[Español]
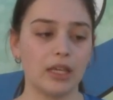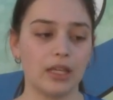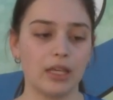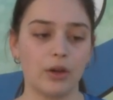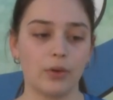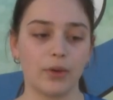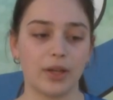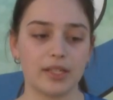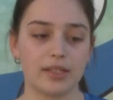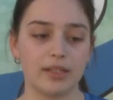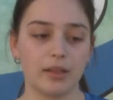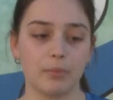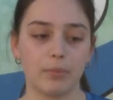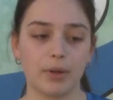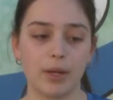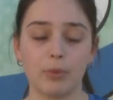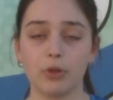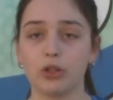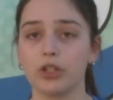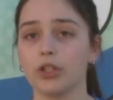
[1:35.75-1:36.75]
y aunque
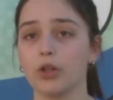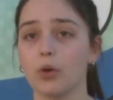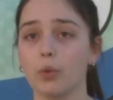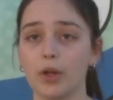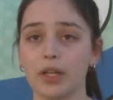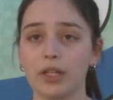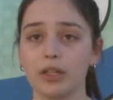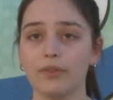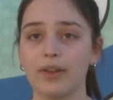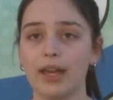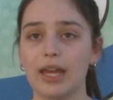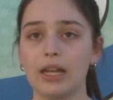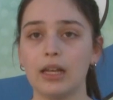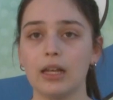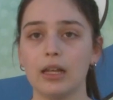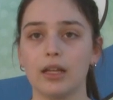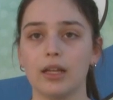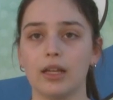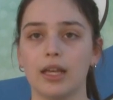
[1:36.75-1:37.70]
siempre hemos tenido buen nivel,